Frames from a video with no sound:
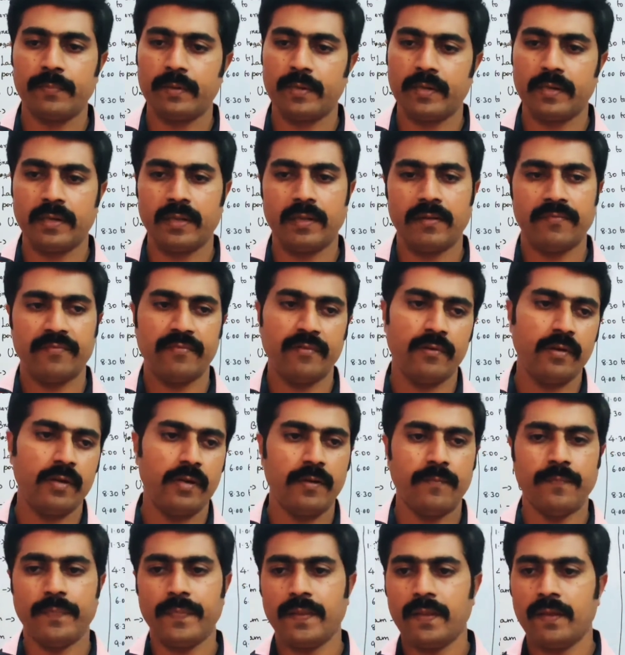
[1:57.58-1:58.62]
பண்ணுறீங்க
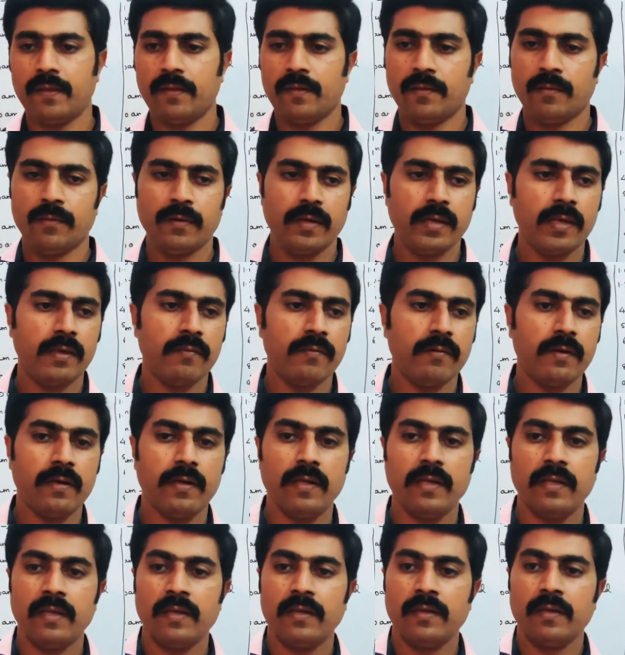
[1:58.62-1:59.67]
ஃபுல்லாக ஓகேவா
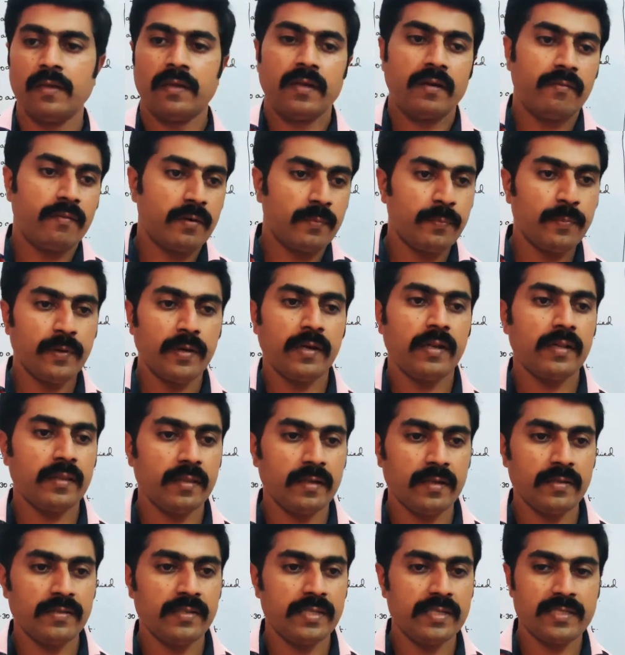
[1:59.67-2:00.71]
கவர்
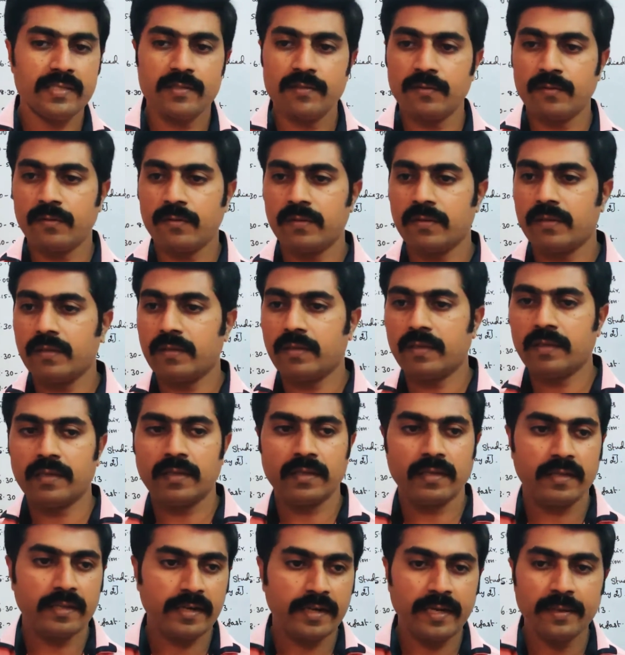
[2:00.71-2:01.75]
பண்ணுறதுன்னா ஜஸ்ட் வந்து
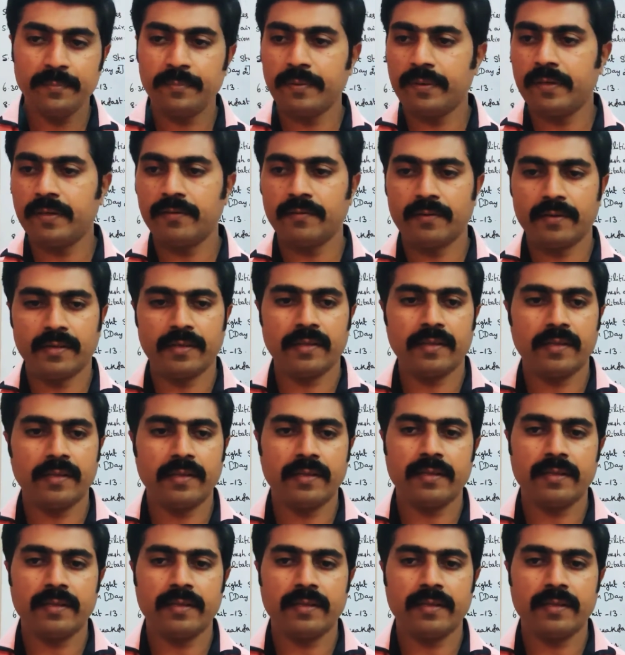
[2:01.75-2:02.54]
ரீட் பண்ணி விடுறது